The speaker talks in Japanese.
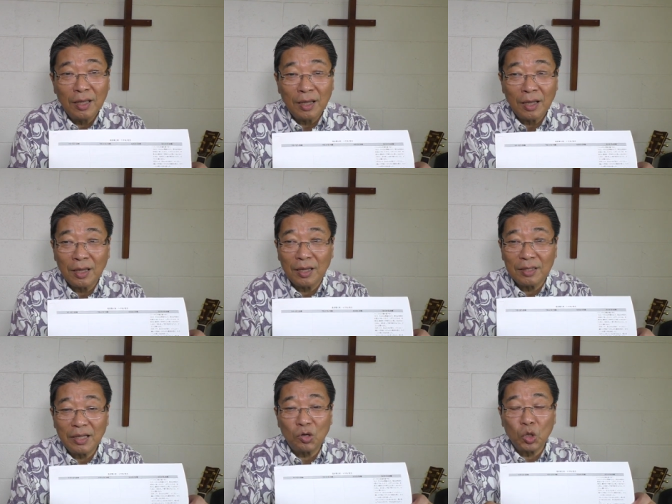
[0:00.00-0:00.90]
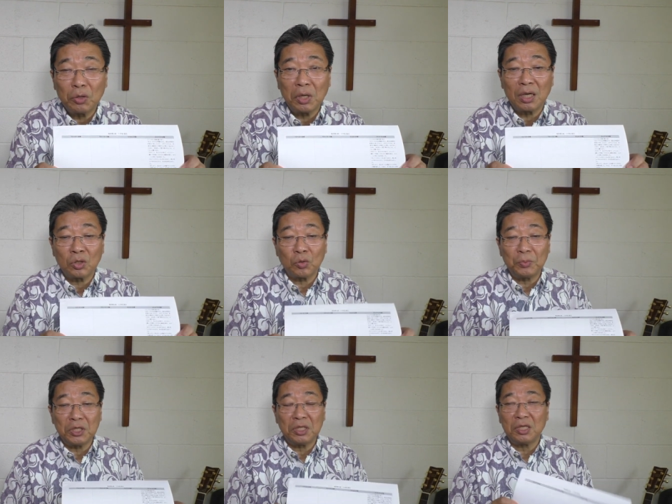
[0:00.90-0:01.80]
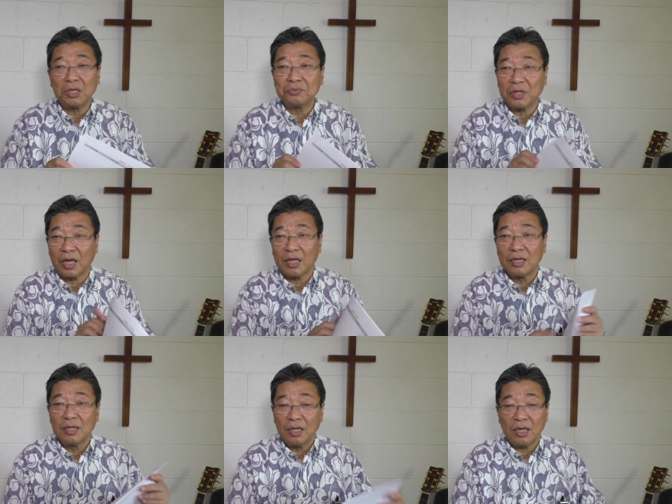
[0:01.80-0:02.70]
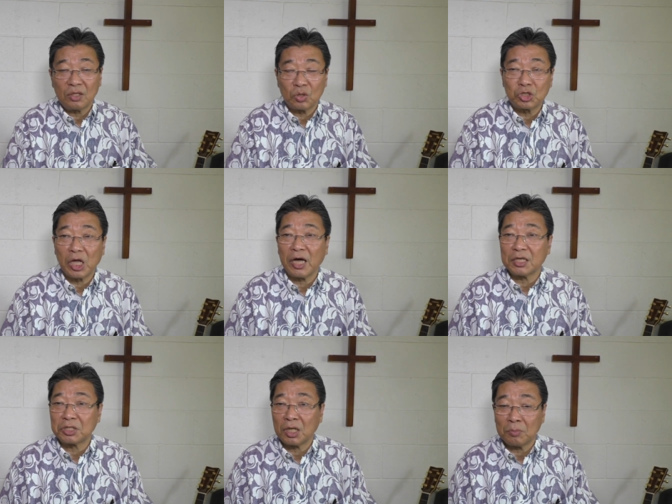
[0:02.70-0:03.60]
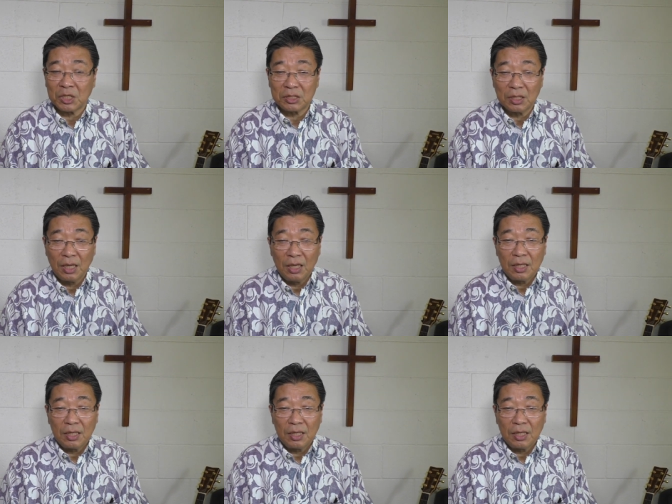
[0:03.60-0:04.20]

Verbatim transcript: えー、でこれはあの PDF で、えっと、シェアしています。